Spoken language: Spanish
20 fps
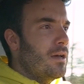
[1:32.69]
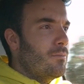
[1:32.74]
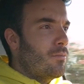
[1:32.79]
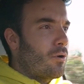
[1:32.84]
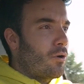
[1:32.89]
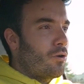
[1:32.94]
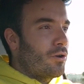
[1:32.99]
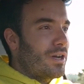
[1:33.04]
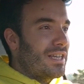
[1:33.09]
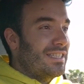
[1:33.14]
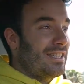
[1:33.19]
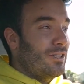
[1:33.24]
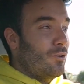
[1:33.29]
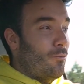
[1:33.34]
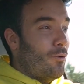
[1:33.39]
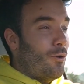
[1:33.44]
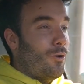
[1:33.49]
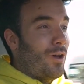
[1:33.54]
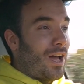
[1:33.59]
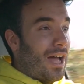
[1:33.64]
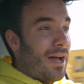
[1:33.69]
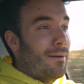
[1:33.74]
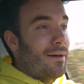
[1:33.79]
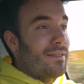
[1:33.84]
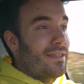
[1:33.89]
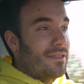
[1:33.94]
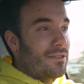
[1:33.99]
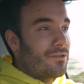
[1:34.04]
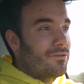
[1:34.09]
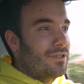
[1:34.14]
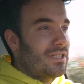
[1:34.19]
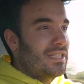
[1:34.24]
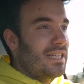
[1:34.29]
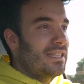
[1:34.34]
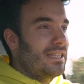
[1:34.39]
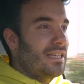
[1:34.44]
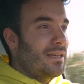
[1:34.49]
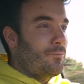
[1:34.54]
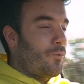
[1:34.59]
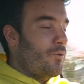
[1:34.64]
Por lo que si homologaba
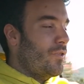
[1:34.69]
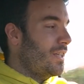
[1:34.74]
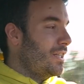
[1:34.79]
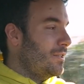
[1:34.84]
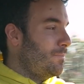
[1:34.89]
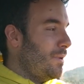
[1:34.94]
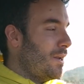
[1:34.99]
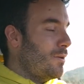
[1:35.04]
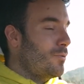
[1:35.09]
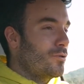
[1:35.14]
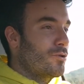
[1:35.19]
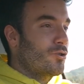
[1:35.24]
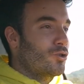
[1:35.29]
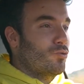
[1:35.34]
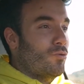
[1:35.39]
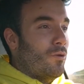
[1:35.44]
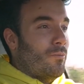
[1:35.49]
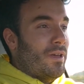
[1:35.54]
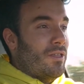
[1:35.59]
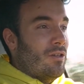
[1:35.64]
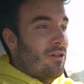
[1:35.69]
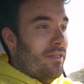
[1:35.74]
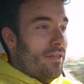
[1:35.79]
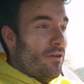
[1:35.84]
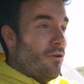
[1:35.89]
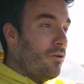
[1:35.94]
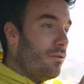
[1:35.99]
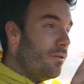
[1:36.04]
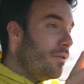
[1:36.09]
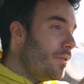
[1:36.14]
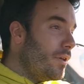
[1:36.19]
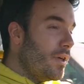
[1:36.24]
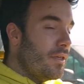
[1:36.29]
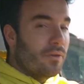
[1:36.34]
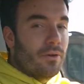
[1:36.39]
10,7 podías esperar un consumo medio de 11,